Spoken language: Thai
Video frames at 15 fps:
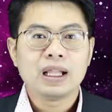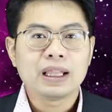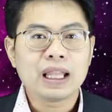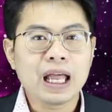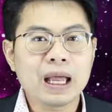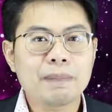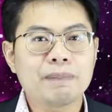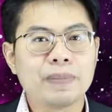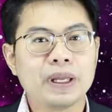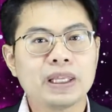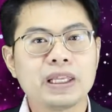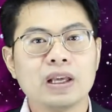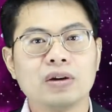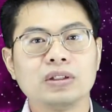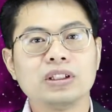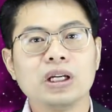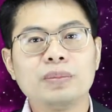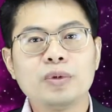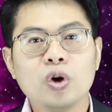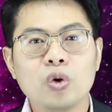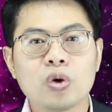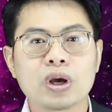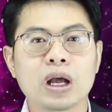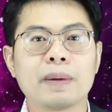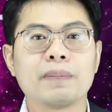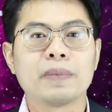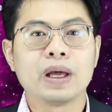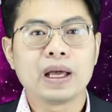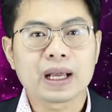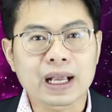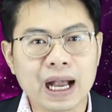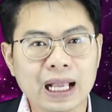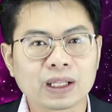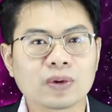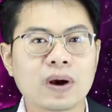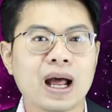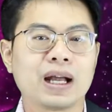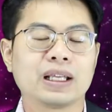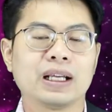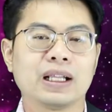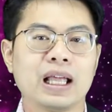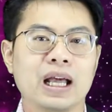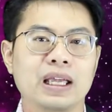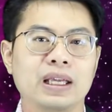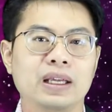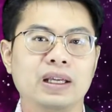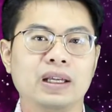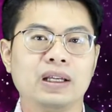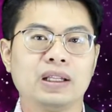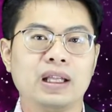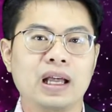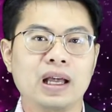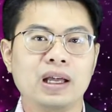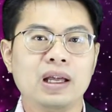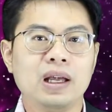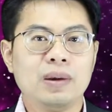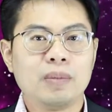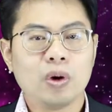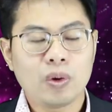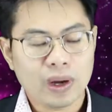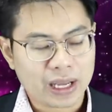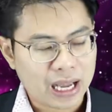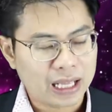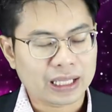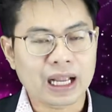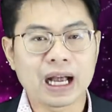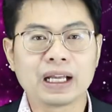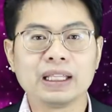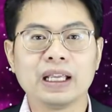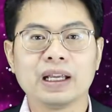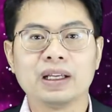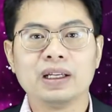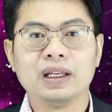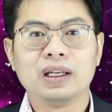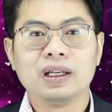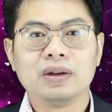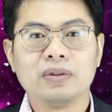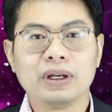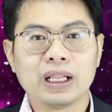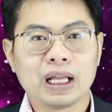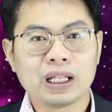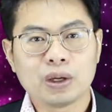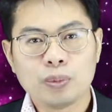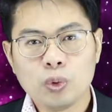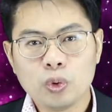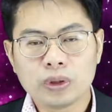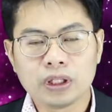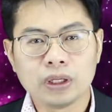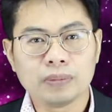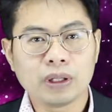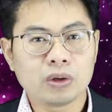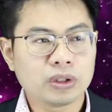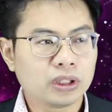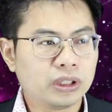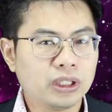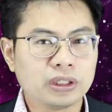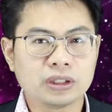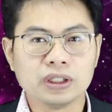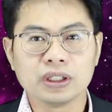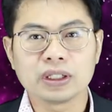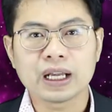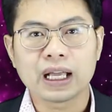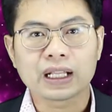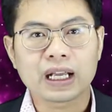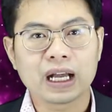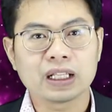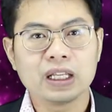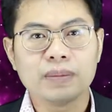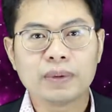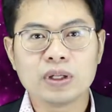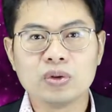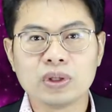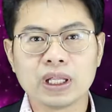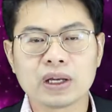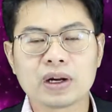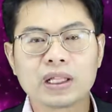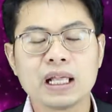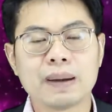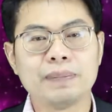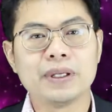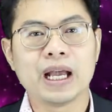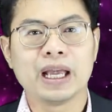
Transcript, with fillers: และไปเกี่ยวเชื่อมโยงกับการคลังอย่างไรนะเพราะว่าการคลังเนี่ยเวลาเราพูดถึงเราจะนึกถึงการคลังที่มันอยู่ในระดับให